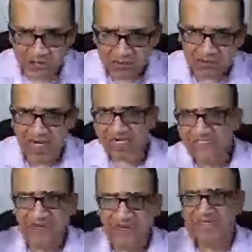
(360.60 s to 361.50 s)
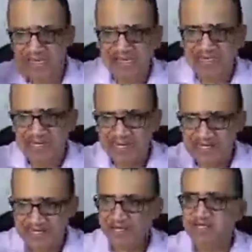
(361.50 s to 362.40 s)
para ser así
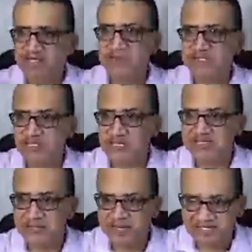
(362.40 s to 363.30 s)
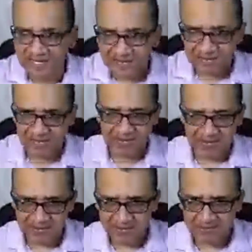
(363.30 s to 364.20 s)
y que otra persona se presente.
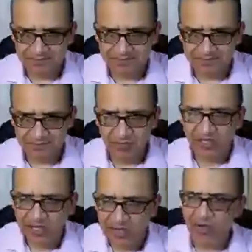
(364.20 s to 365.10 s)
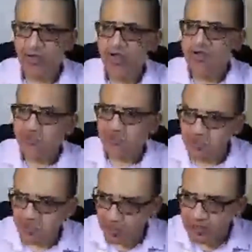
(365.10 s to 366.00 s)
Por ejemplo,
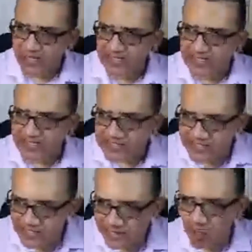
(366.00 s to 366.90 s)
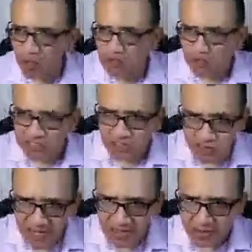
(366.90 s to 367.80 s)
tuvo que existir otro ser
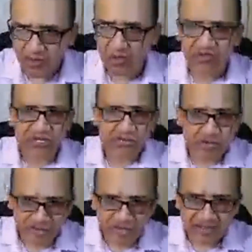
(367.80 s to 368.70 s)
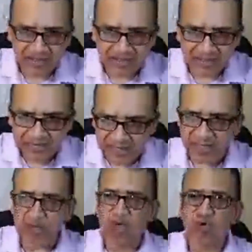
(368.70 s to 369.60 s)
humano, otra mujer,
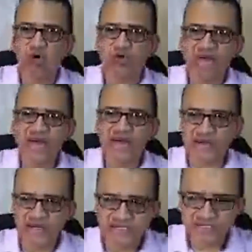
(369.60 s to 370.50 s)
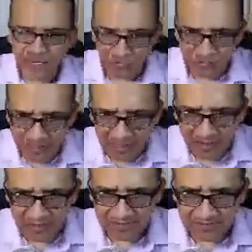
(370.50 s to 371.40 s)
que concordara en estar contigo.